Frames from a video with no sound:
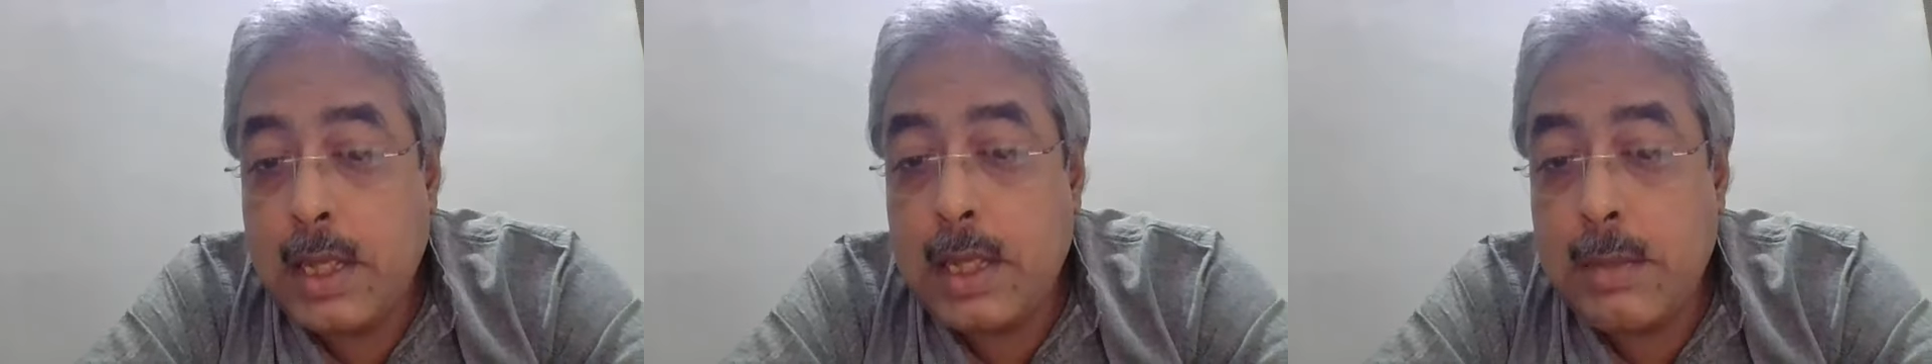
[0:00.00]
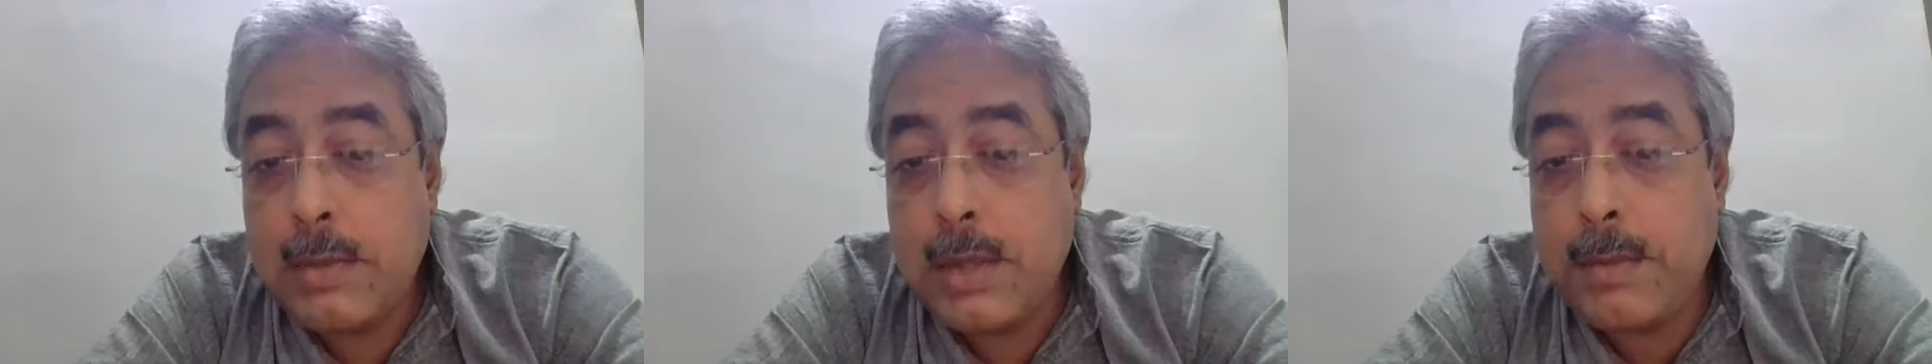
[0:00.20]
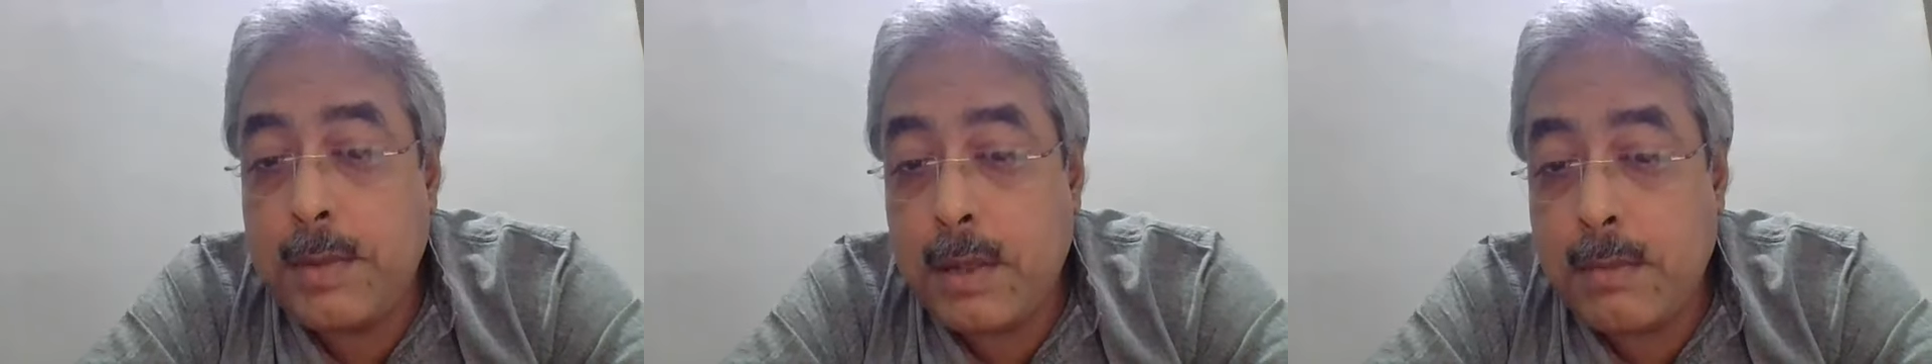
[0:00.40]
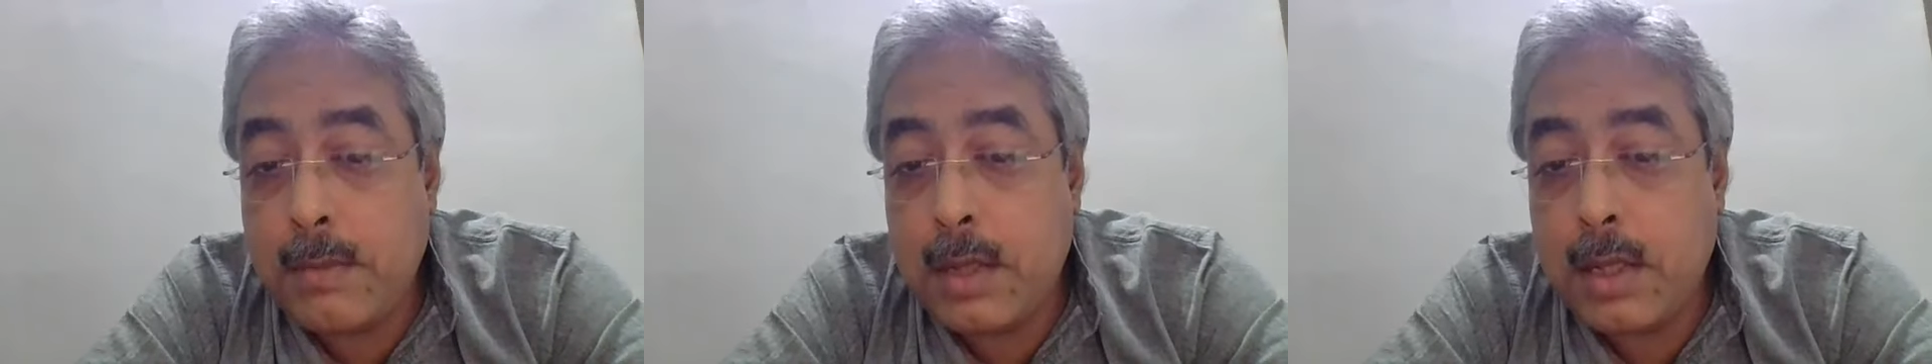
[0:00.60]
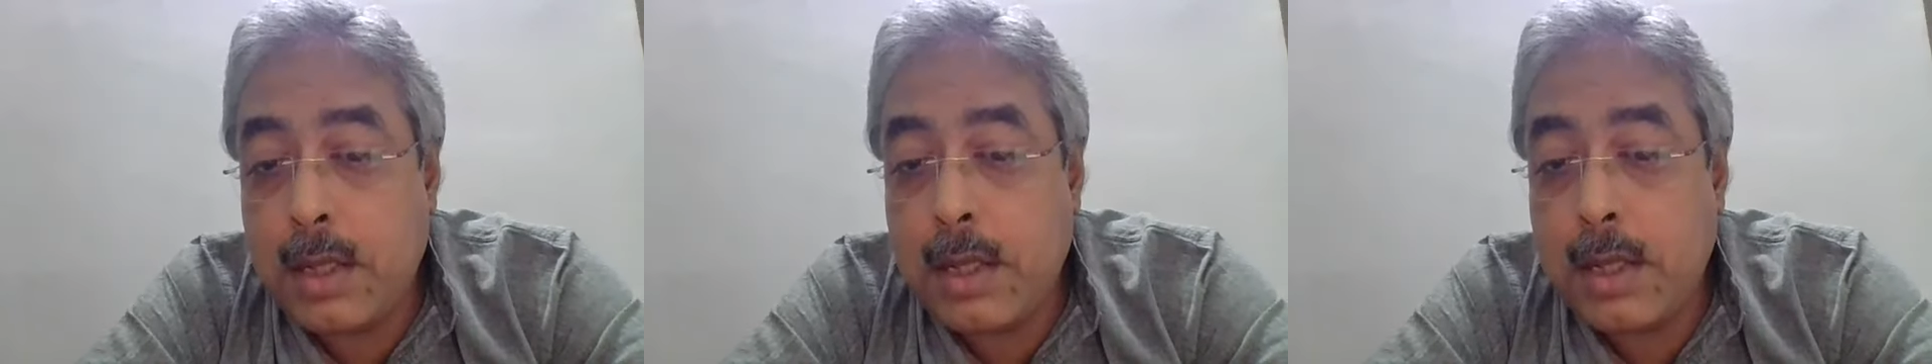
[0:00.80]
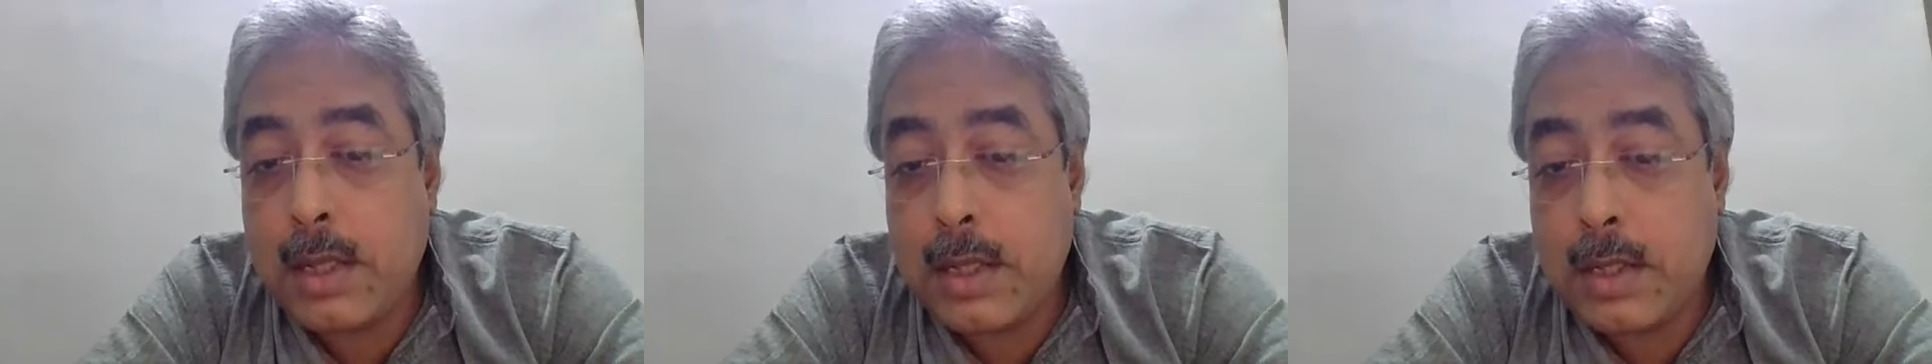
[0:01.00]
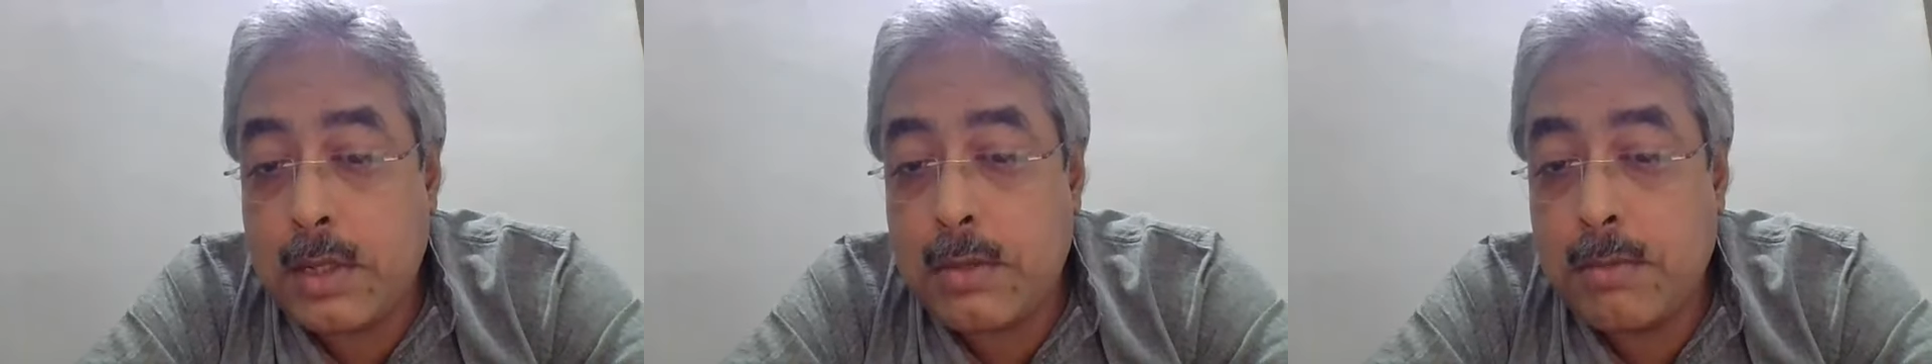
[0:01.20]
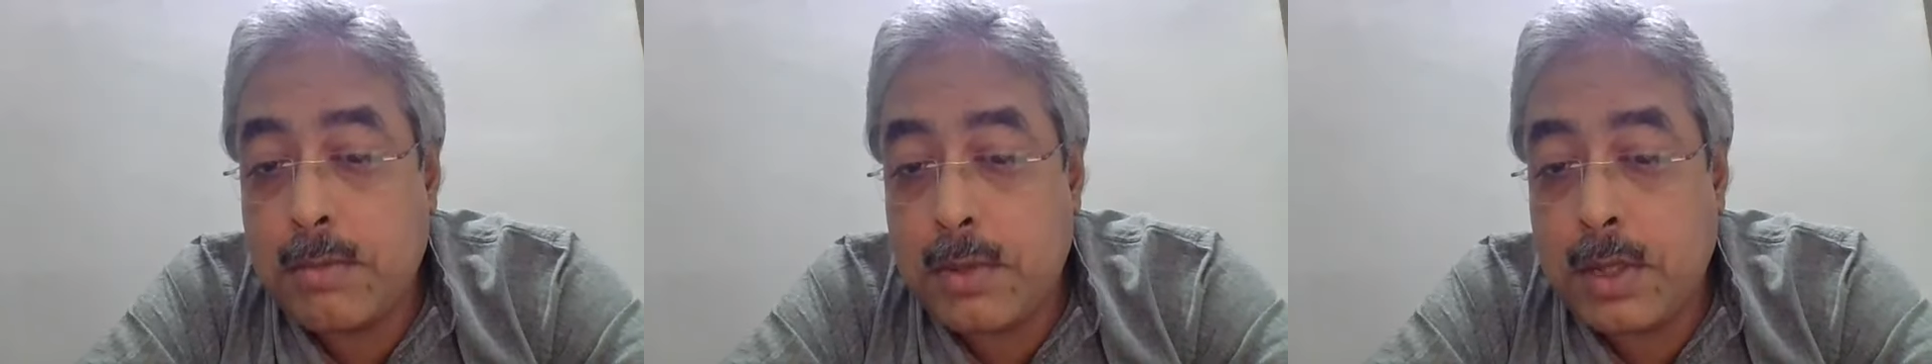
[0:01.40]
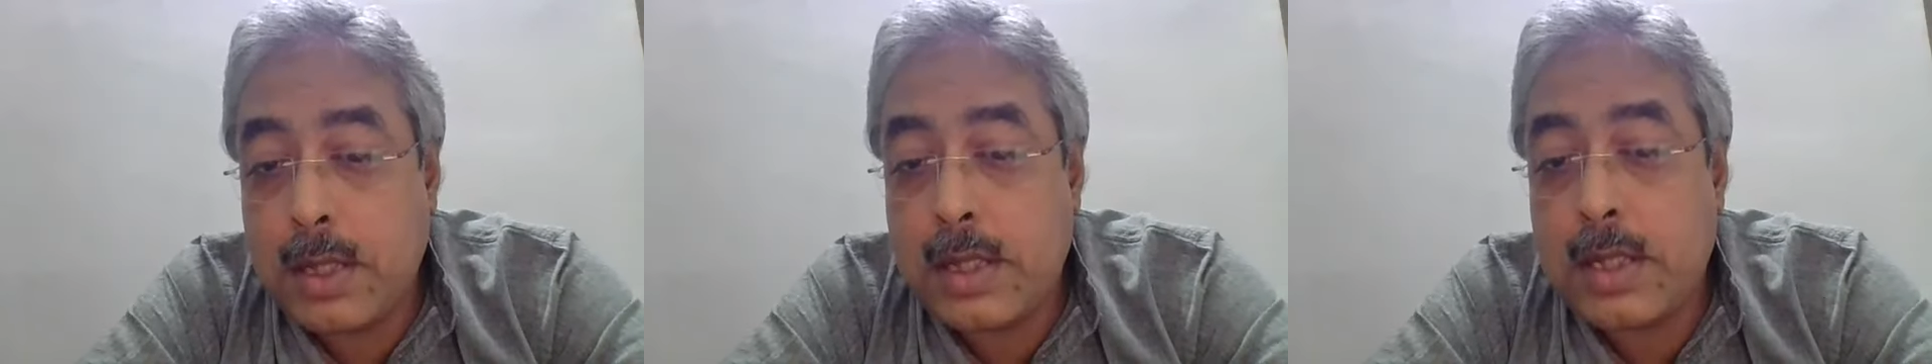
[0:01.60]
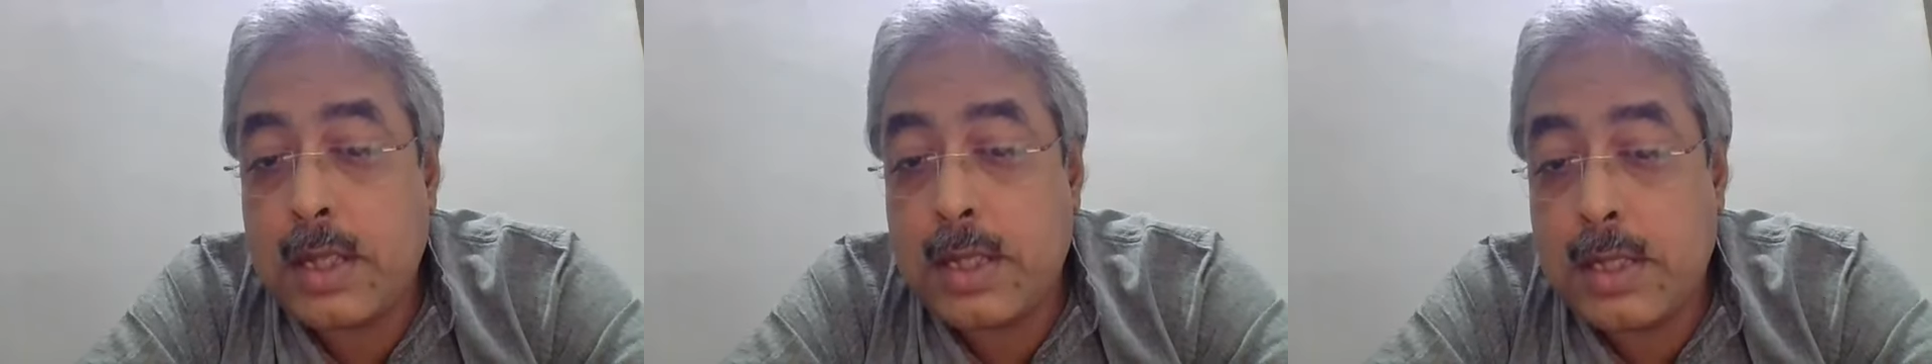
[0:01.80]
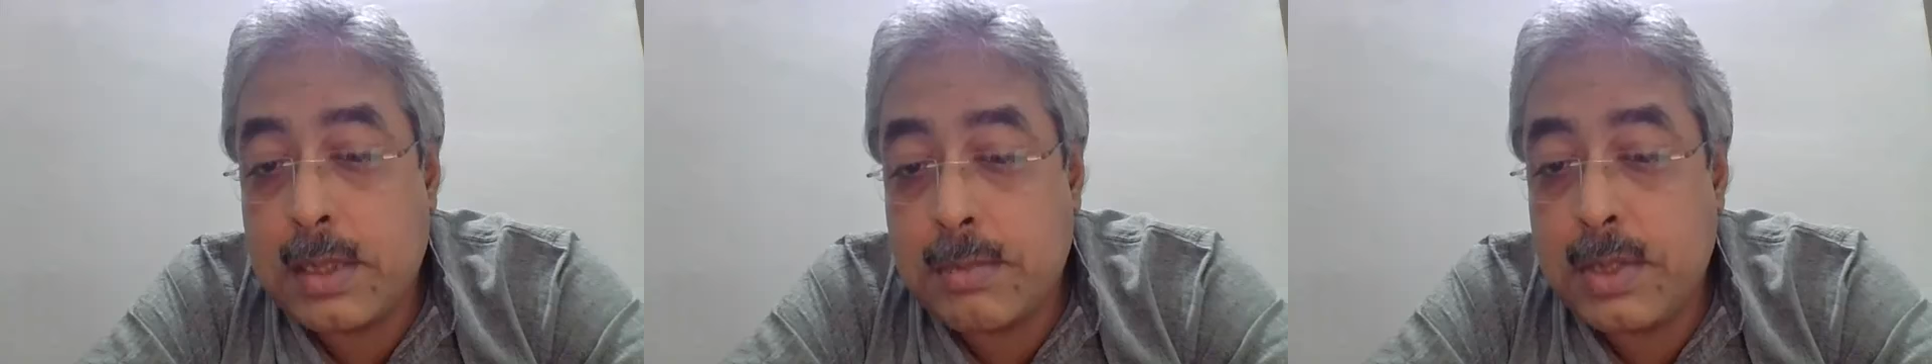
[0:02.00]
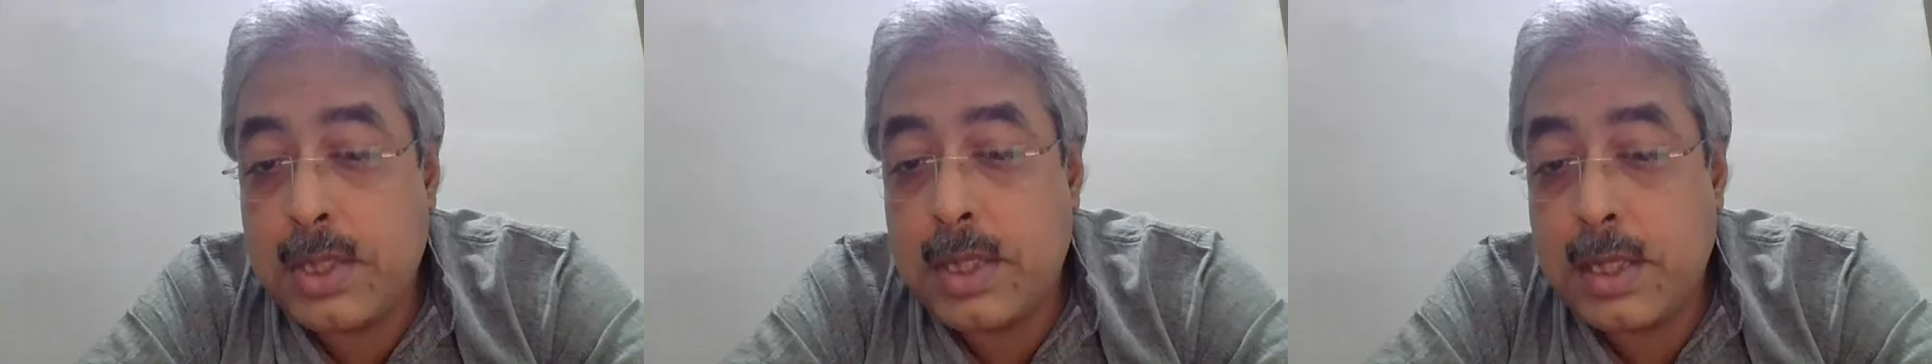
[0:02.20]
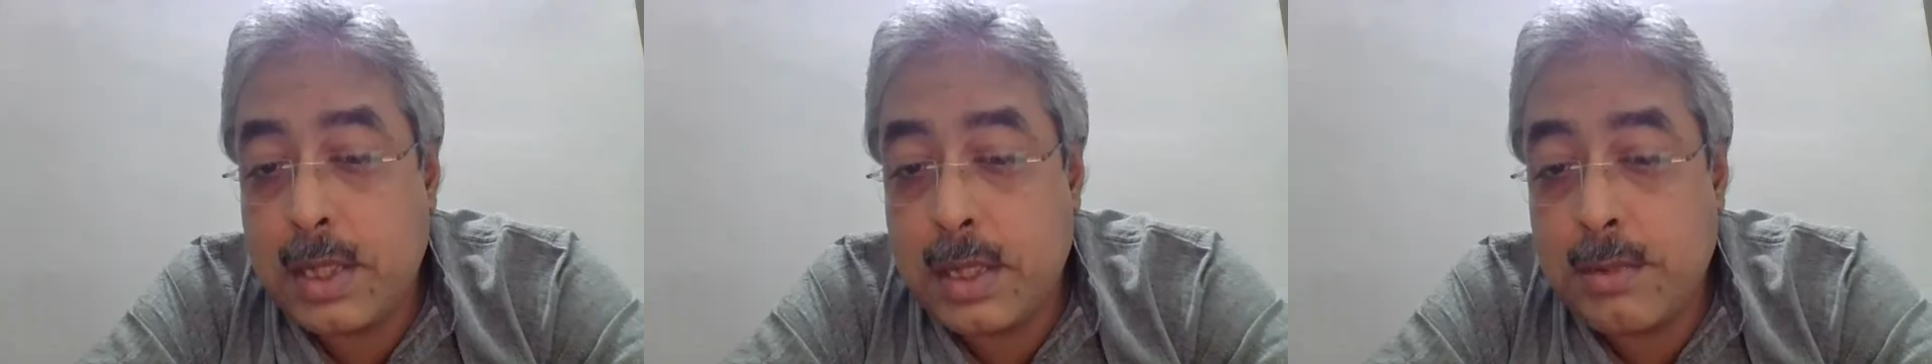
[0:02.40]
কিভাবে আমরা এটার সম্পর্কে ট্রান্সমিশন